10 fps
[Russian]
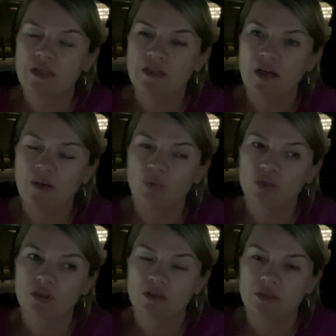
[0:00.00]
одна
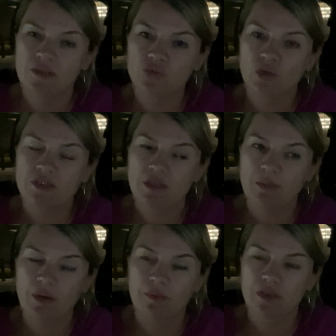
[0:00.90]
работала, это все я
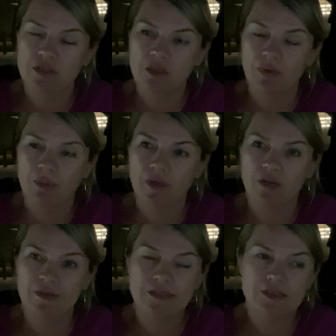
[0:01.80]
сама должна была
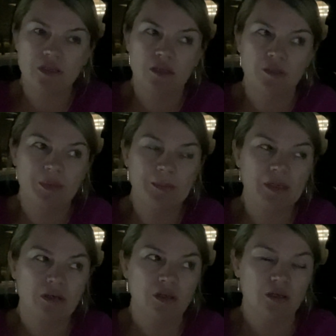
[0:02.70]
покрывать. Если я,
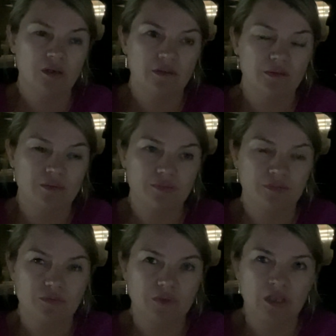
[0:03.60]
например, э,
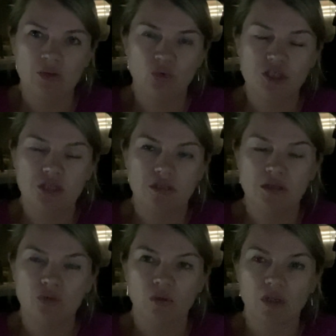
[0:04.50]
я очень
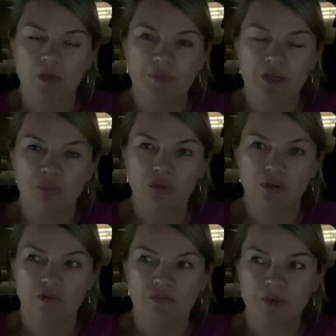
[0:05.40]
недолго
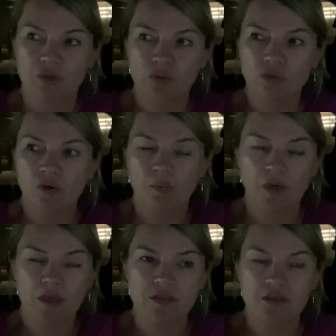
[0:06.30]
поработала в продуктовом
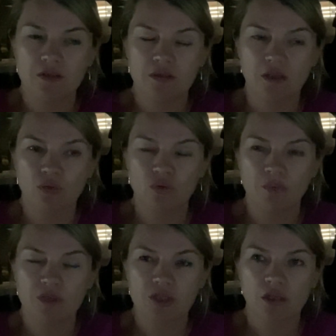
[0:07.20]
магазине, я оттуда
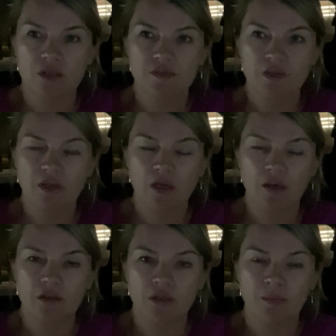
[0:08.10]
бежала, сверкая
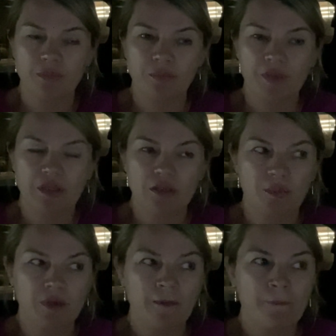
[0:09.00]
это пятками.